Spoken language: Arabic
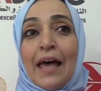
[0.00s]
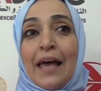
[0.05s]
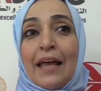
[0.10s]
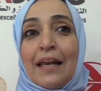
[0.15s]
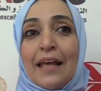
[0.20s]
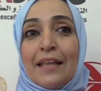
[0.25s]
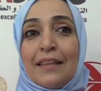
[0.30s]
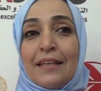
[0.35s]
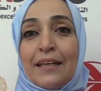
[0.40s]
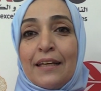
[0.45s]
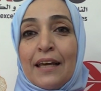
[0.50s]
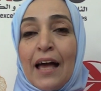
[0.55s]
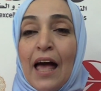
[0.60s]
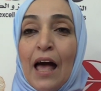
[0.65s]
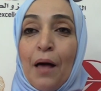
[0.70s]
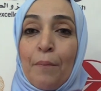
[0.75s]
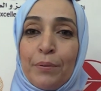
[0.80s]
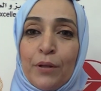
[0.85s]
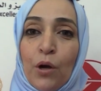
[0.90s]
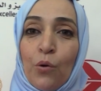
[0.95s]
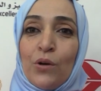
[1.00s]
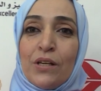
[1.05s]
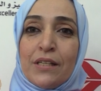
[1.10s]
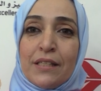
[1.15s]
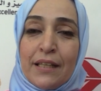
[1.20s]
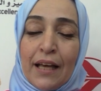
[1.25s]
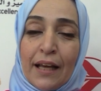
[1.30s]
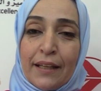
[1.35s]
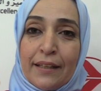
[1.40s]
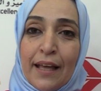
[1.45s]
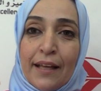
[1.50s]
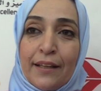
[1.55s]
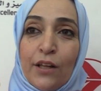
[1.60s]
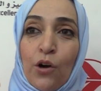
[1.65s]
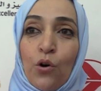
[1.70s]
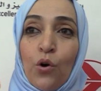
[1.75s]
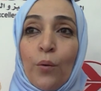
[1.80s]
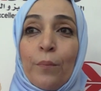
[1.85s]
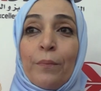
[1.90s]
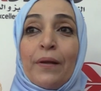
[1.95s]
الذين أبدوا
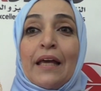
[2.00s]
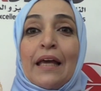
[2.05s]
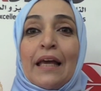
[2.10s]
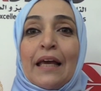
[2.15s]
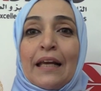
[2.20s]
استعدادهم